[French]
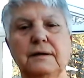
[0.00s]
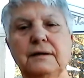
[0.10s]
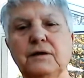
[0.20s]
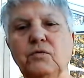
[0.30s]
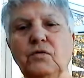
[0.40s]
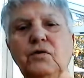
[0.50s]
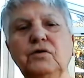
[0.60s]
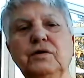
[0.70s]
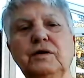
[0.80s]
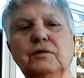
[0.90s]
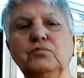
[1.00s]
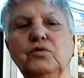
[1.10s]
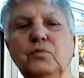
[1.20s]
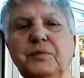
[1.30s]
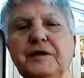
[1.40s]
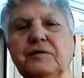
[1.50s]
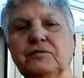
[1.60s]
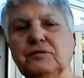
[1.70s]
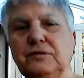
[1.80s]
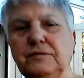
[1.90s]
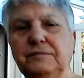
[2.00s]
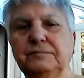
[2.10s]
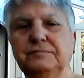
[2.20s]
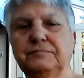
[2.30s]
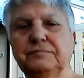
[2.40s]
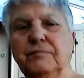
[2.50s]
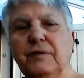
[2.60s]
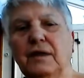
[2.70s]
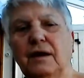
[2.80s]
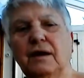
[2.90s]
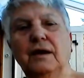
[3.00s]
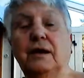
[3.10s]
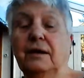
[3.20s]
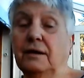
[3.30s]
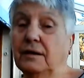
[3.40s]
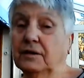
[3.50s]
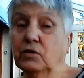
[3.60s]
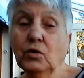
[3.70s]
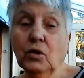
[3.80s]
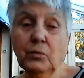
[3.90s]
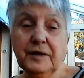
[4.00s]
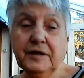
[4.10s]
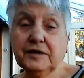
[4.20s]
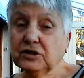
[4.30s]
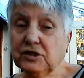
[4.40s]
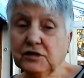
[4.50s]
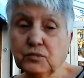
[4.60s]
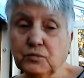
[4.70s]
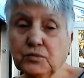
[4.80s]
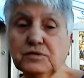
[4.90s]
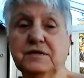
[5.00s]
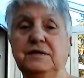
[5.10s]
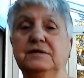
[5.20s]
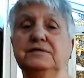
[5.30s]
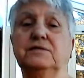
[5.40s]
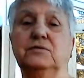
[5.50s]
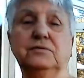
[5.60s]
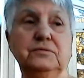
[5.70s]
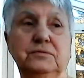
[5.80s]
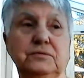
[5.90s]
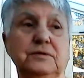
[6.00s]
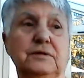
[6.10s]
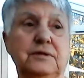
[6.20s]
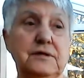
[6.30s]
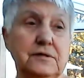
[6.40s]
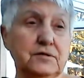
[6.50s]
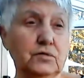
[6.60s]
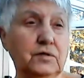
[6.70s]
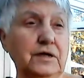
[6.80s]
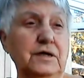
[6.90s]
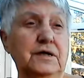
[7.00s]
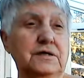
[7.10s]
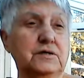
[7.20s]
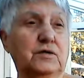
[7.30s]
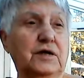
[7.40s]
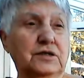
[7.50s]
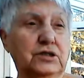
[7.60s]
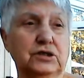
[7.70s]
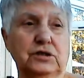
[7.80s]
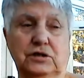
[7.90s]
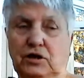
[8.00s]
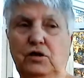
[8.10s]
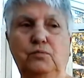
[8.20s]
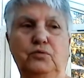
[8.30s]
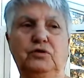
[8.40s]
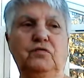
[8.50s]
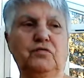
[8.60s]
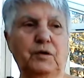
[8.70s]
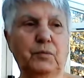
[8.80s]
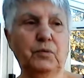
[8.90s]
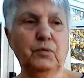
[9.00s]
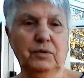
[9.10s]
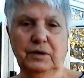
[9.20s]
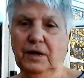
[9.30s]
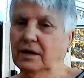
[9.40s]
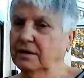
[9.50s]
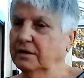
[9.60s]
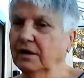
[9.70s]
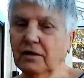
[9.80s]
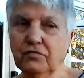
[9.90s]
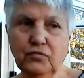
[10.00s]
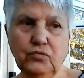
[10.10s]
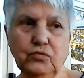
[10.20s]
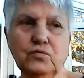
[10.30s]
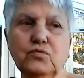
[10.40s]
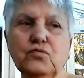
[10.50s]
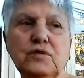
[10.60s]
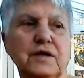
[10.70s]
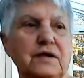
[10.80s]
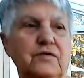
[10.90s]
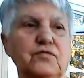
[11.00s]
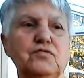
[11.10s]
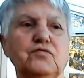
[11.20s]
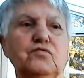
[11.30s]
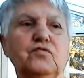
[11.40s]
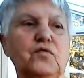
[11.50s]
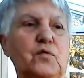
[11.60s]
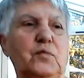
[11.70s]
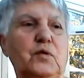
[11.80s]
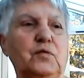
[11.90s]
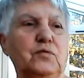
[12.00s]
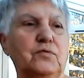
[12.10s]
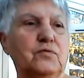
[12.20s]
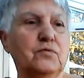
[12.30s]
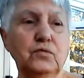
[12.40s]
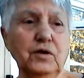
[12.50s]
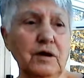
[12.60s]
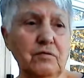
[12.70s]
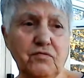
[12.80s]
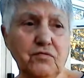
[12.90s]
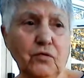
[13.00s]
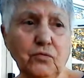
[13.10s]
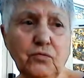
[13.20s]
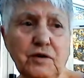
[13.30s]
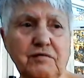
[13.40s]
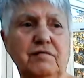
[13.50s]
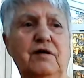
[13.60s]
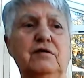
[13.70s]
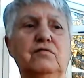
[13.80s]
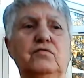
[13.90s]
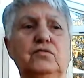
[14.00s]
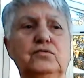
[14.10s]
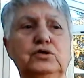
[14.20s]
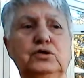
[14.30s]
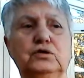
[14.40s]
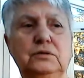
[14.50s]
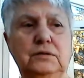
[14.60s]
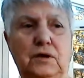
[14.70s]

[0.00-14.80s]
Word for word: L'écureuil et la boule piquante. La queue en panache, il se pose des questions. Il sautille et se cache. Quel petit fripon Il a vu une boule qui avance doucement. Soudain, elle s'enroule et s'arrête sur le champ.